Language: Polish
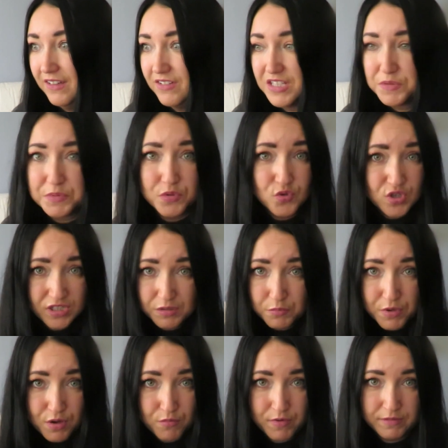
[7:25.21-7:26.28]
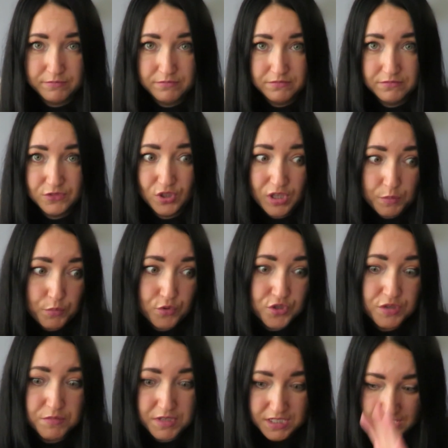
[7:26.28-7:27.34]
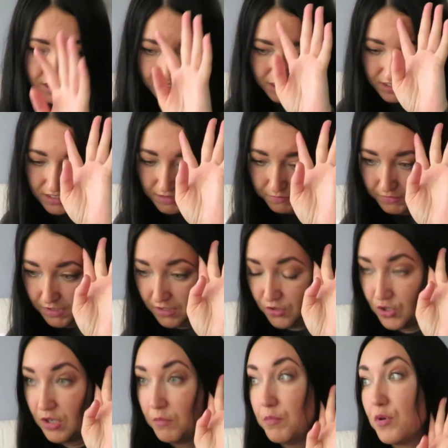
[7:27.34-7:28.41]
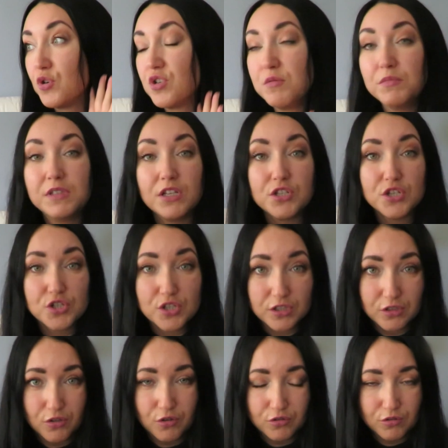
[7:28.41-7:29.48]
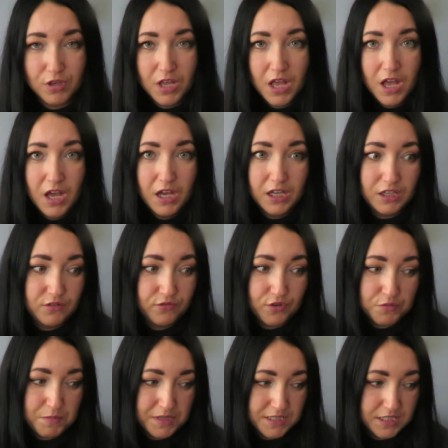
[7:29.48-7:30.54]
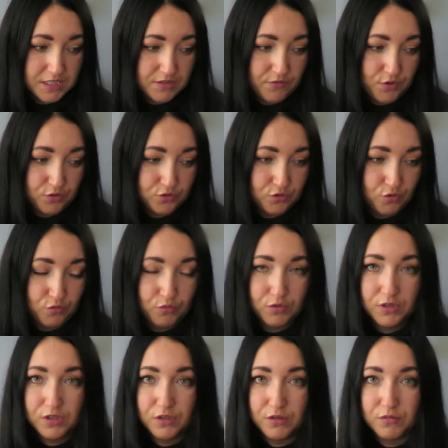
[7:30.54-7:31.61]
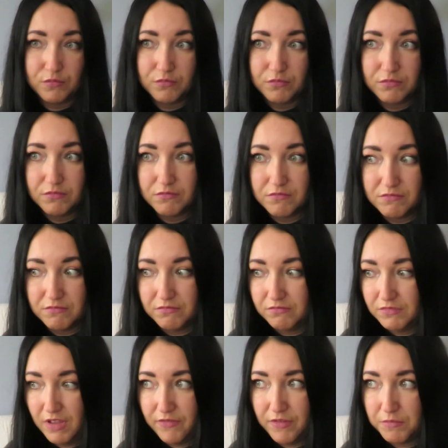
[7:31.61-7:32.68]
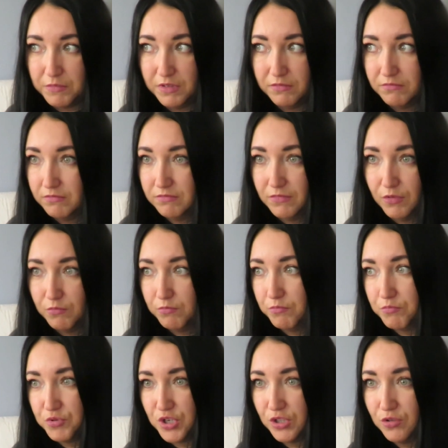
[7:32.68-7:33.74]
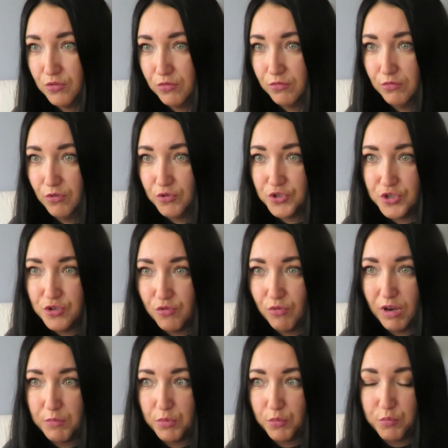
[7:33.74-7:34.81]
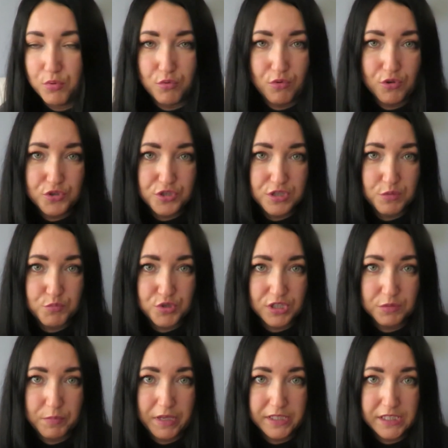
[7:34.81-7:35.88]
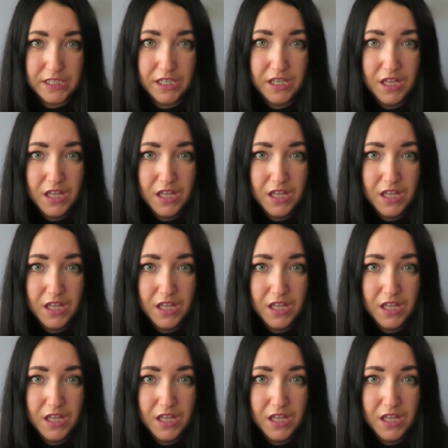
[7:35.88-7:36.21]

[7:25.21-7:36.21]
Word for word: Więc wiem, że ten problem. To no ja po 18 jestem, także proszę mi dać jeszcze tylko informację zwrotną, nie wiem, przed godziną albo pół godziny przed Pani